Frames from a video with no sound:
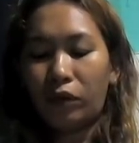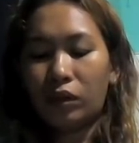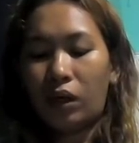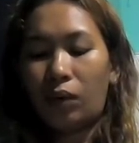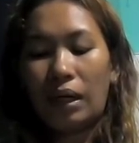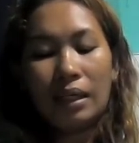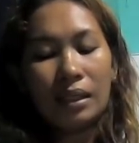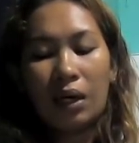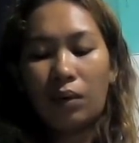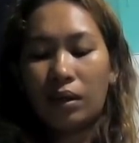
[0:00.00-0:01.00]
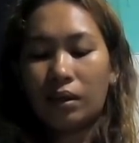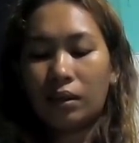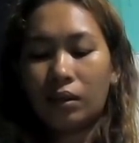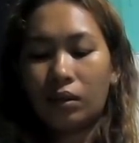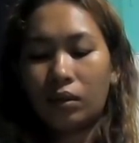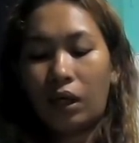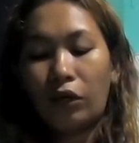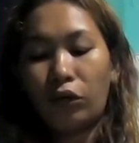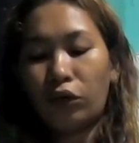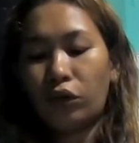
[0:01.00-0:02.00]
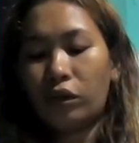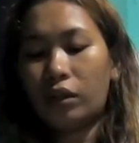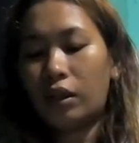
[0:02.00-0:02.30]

So, walang sawang nanood